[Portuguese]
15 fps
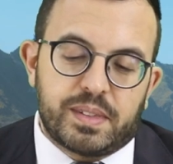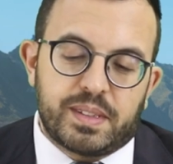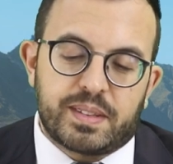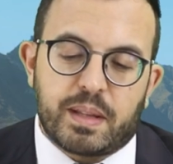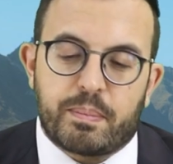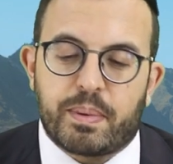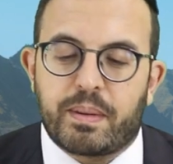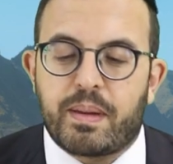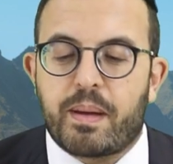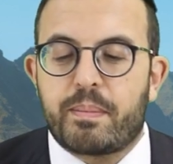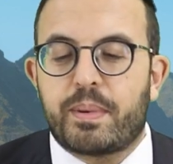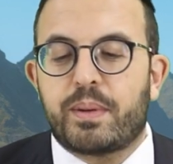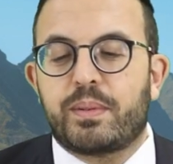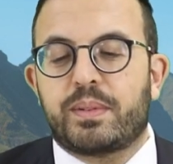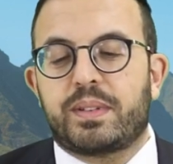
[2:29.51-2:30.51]
Essa é a primeira
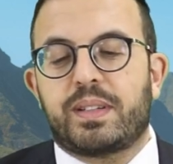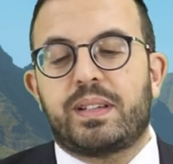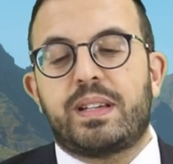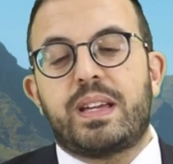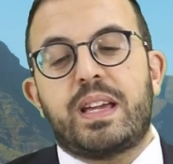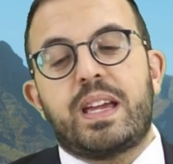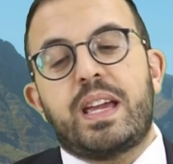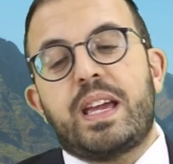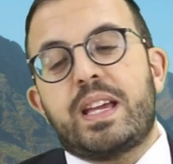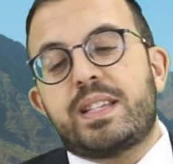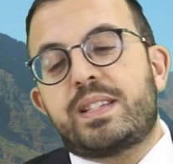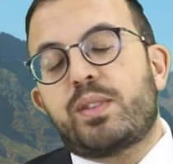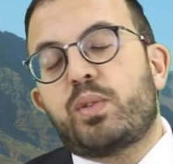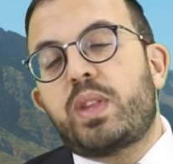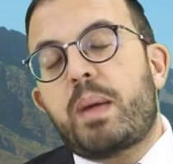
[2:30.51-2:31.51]
pergunta.
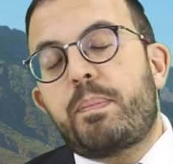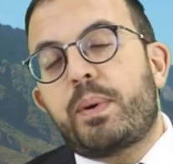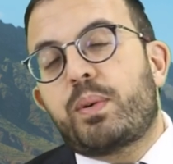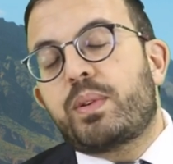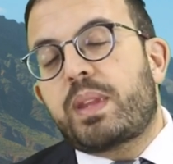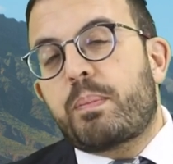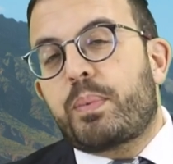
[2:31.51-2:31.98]
Segunda pergunta,